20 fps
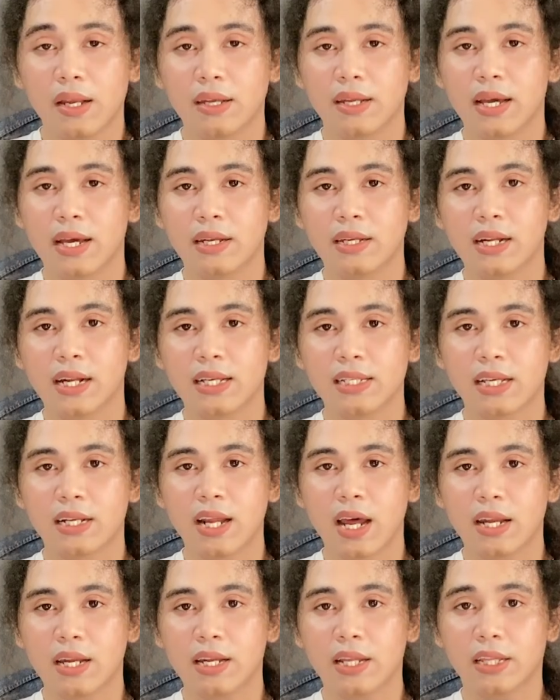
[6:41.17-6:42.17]
Dan dilansir
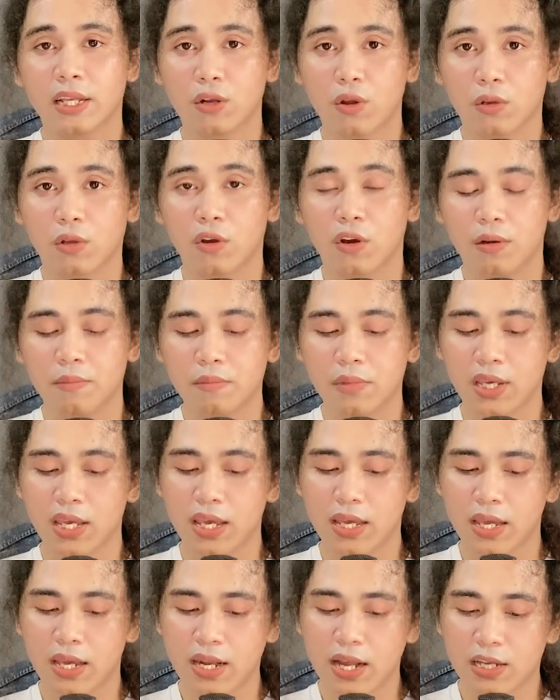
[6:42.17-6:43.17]
dari detik.com,
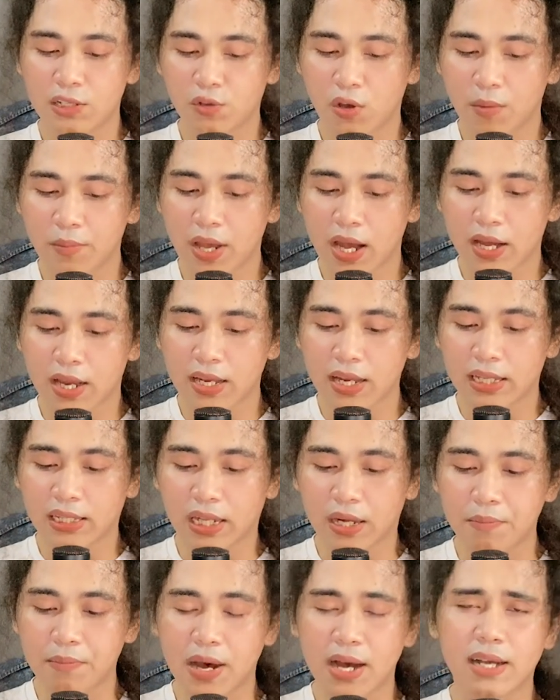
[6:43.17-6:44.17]
Kiki dan suami akhirnya
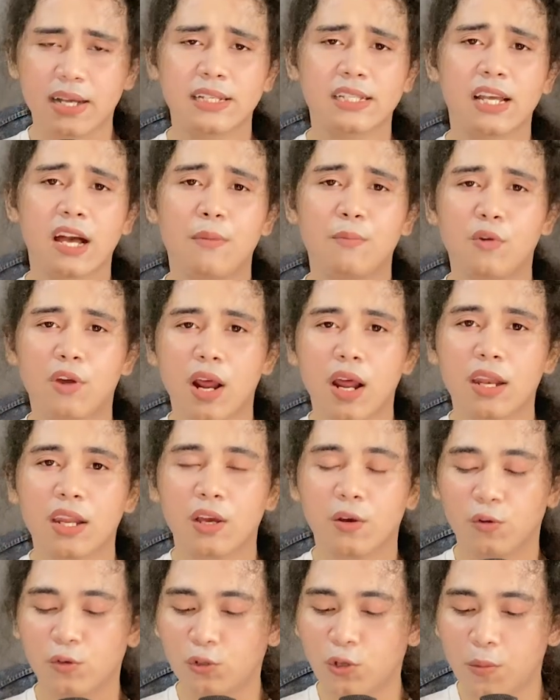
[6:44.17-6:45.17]
terbang ke Singapura
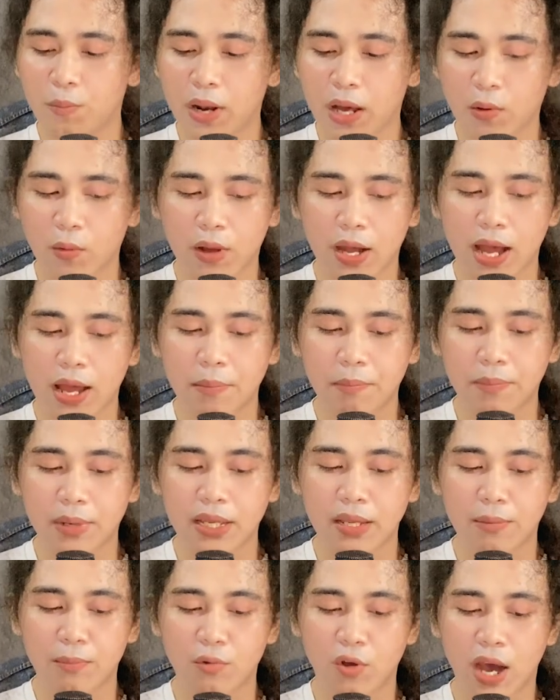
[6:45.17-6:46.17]
nih untuk melakukan
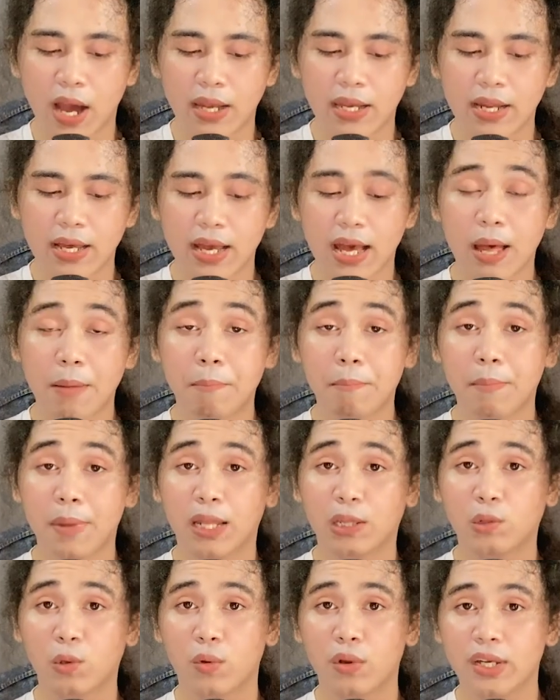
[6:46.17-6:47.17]
penyembuhan dengan
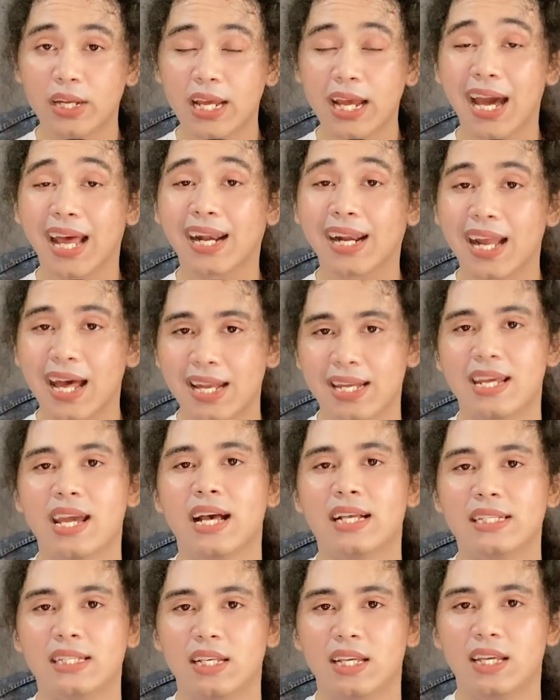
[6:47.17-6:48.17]
metode
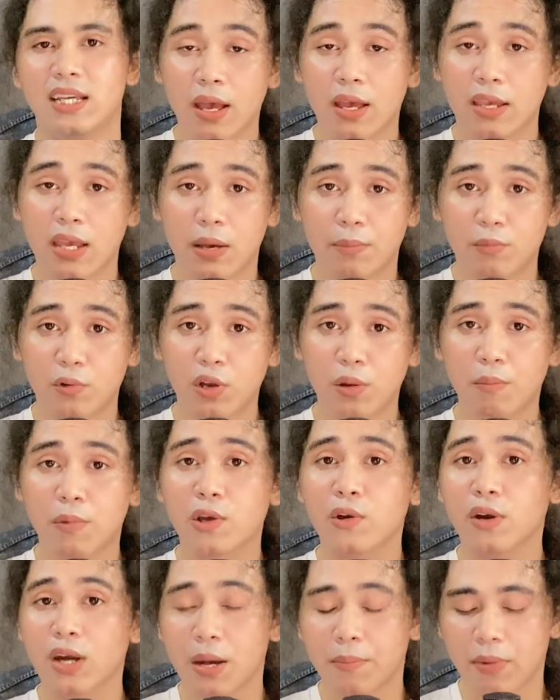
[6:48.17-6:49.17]
radiasi. Ia pun
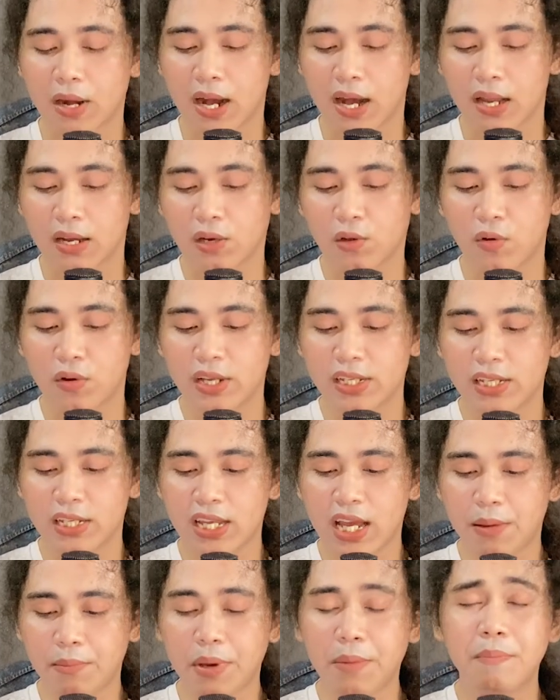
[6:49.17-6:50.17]
mengungkapkan
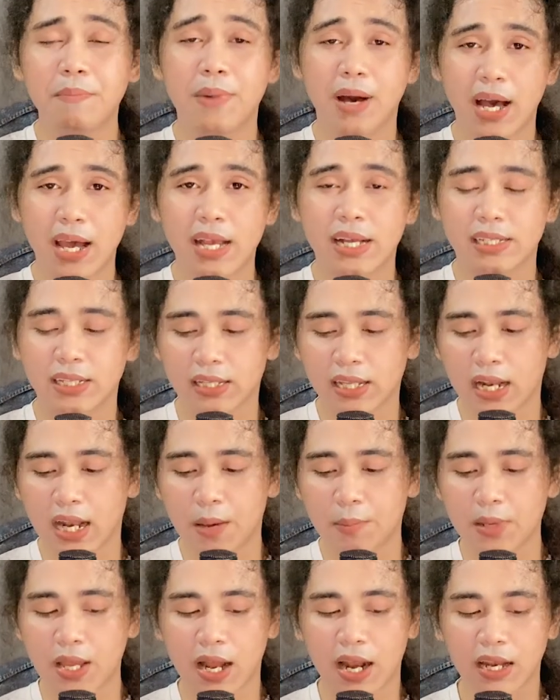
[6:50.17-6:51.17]
kondisinya membaik setelah
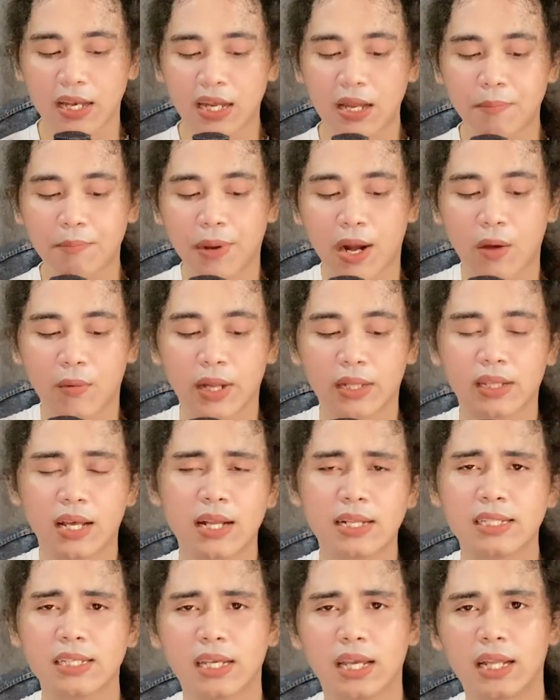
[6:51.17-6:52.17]
menjalani
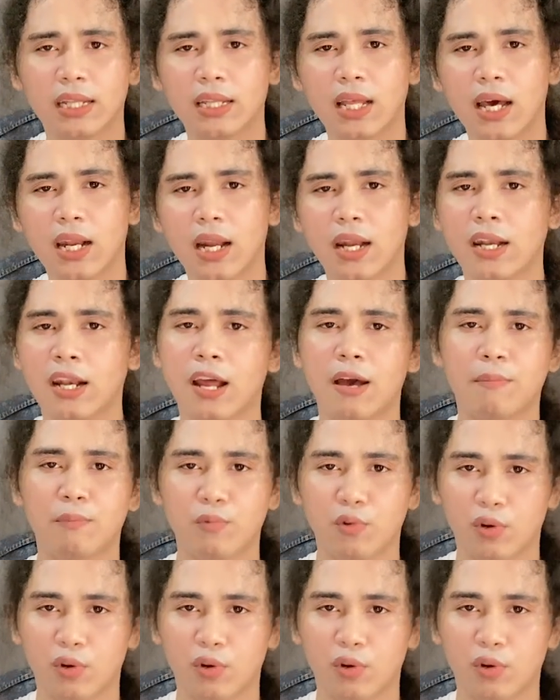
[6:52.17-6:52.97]
perawatan sekitar enam